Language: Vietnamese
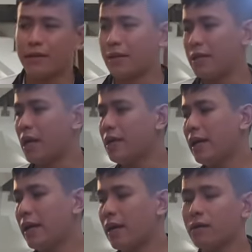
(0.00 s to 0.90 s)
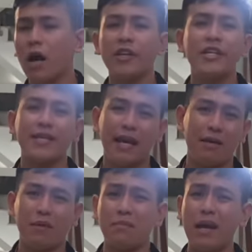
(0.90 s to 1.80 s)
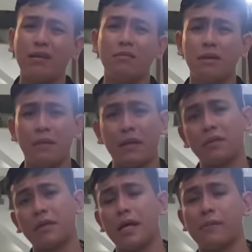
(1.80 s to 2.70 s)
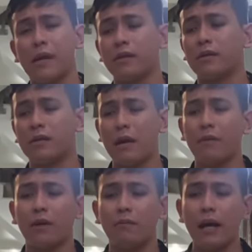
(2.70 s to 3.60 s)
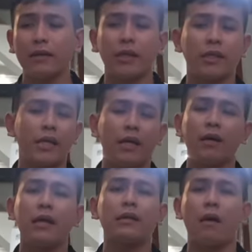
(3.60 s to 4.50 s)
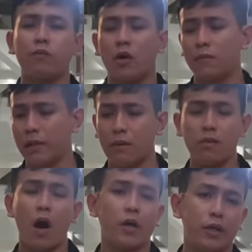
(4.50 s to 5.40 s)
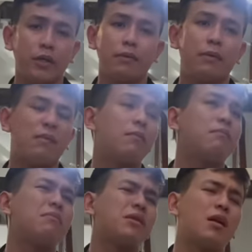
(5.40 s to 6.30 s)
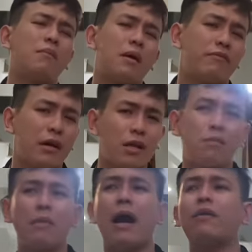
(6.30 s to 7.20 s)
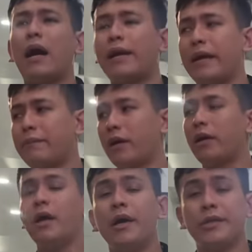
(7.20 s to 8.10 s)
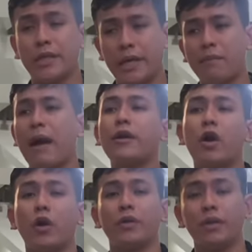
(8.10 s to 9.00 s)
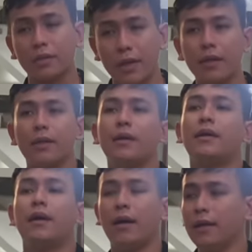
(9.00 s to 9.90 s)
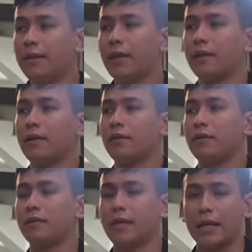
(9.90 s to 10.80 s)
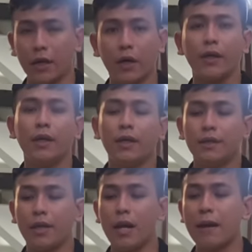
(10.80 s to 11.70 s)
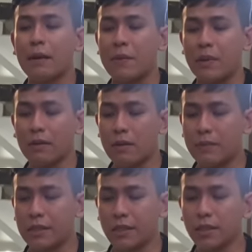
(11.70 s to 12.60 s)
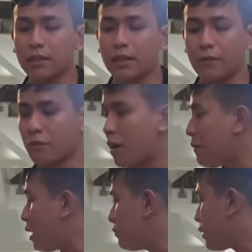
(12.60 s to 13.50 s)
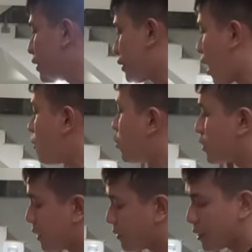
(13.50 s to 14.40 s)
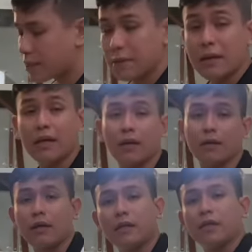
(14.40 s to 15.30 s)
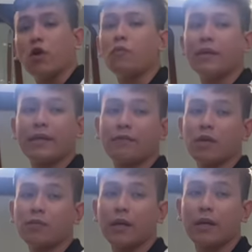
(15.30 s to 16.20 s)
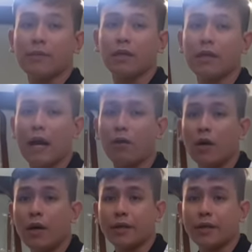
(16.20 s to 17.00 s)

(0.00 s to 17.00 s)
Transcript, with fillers: Thì dĩ nhiên á, có chiếc xe mình bán mình được tiền mà sao mình không bán, tại vì xe đó khách cọc rồi mình không còn nữa mình cho nên mình phải thông báo là anh em ơi xe đã bán rồi, rất tiếc đó. Thì vậy thôi, những anh em nào mà inbox mình trước thì mới mến mình thì tới mua xe mình là sẽ biết cái dịch vụ mình chăm sóc cho anh em như thế nào.